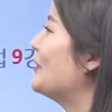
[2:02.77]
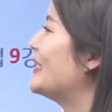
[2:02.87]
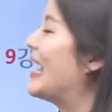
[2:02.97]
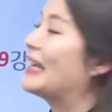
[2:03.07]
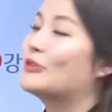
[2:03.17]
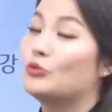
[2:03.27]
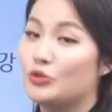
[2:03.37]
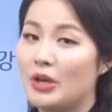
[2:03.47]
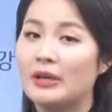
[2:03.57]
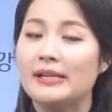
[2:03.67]
우리 강의
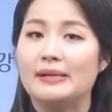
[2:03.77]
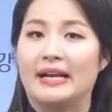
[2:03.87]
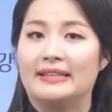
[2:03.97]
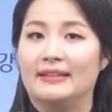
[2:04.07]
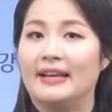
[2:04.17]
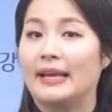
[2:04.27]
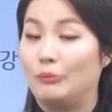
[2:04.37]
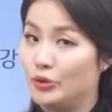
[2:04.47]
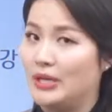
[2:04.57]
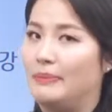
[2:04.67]
구성을 간단하게
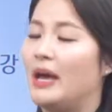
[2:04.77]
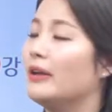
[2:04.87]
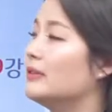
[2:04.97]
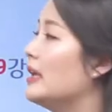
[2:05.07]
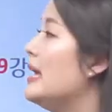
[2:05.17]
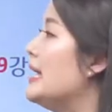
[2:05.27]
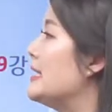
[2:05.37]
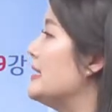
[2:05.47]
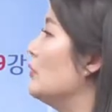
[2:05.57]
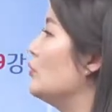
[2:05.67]
보자면
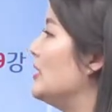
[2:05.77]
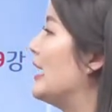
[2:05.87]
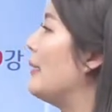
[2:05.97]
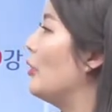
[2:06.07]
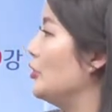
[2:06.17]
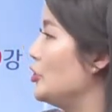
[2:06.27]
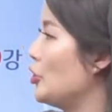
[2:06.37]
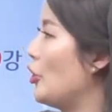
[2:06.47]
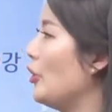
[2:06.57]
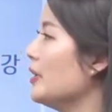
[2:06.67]
이제 우리가
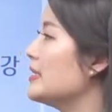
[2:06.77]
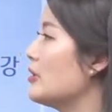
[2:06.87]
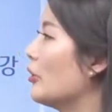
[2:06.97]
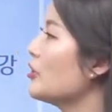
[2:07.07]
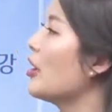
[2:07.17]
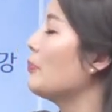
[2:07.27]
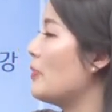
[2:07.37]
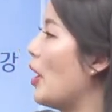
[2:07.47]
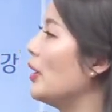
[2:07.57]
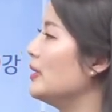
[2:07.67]
먼저 이제
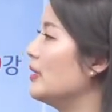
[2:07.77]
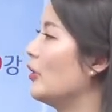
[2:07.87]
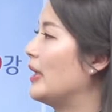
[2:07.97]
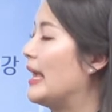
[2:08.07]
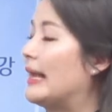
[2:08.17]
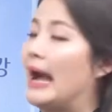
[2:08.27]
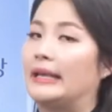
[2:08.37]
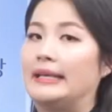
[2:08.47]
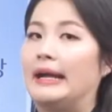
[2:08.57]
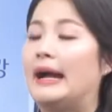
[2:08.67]
영역별 이렇게
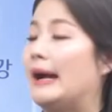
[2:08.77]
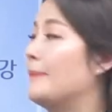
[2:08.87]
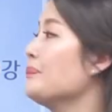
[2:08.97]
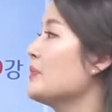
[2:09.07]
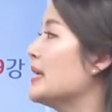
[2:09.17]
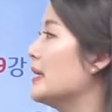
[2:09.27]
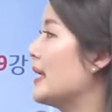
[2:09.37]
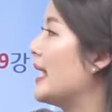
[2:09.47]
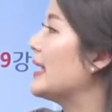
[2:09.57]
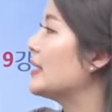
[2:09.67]
강의가
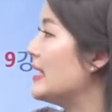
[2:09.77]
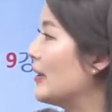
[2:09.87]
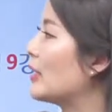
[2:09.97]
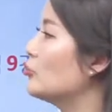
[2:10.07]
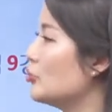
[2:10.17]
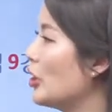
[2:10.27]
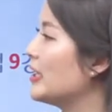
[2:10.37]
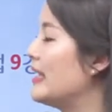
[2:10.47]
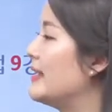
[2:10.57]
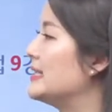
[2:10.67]
이렇게 이렇게
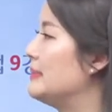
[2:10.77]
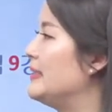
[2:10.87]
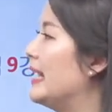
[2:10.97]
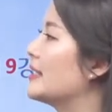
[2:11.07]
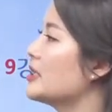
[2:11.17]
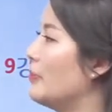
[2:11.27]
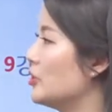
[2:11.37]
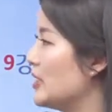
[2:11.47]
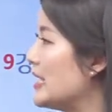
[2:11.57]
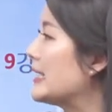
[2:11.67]
구성이 되어 있습니다. 그래서
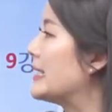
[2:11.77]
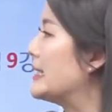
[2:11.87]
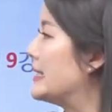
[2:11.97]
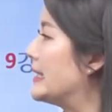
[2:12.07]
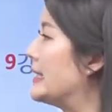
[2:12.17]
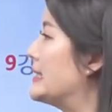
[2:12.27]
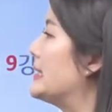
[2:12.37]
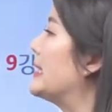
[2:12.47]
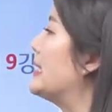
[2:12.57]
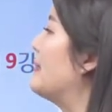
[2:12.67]
먼저 읽기, 듣기,
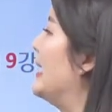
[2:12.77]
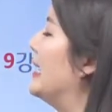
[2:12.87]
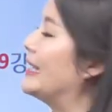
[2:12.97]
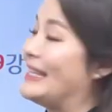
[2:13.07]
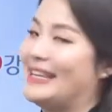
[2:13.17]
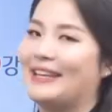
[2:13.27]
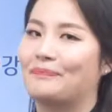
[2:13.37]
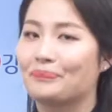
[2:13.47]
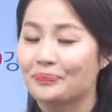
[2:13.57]
쓰기, 말하기